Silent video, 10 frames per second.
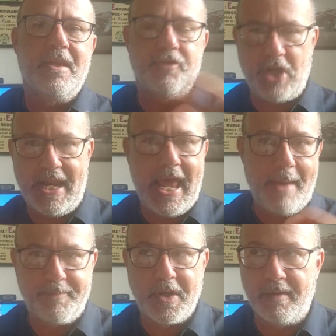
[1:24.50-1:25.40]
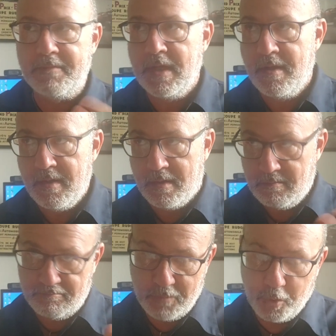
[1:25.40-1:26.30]
Já na época
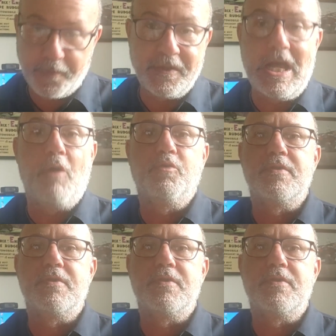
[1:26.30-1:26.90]
do final